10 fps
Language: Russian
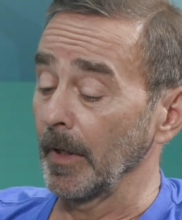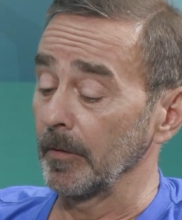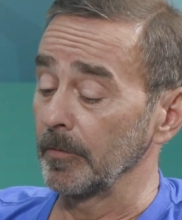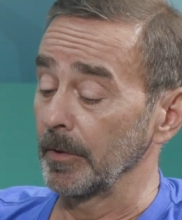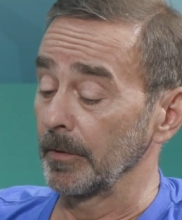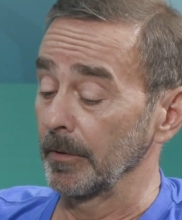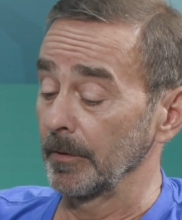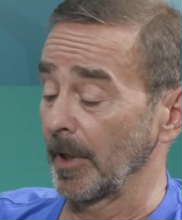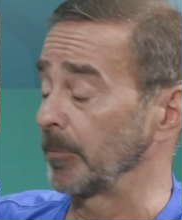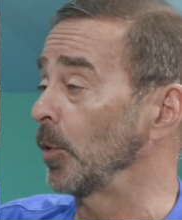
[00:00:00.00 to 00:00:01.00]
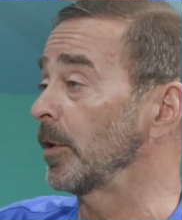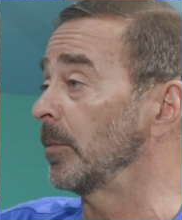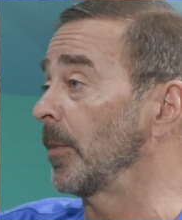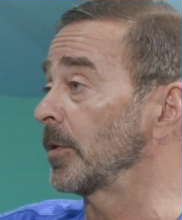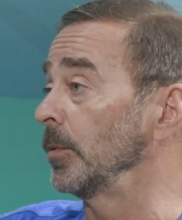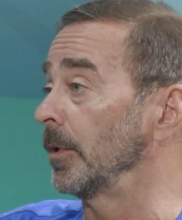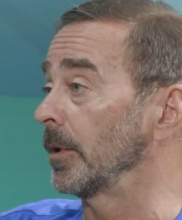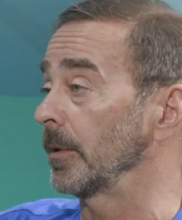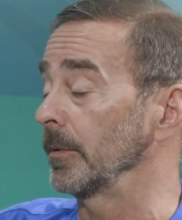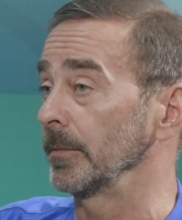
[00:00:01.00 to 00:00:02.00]
Вот. На многих
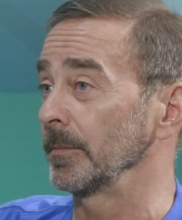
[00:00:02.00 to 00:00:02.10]
маршрутах,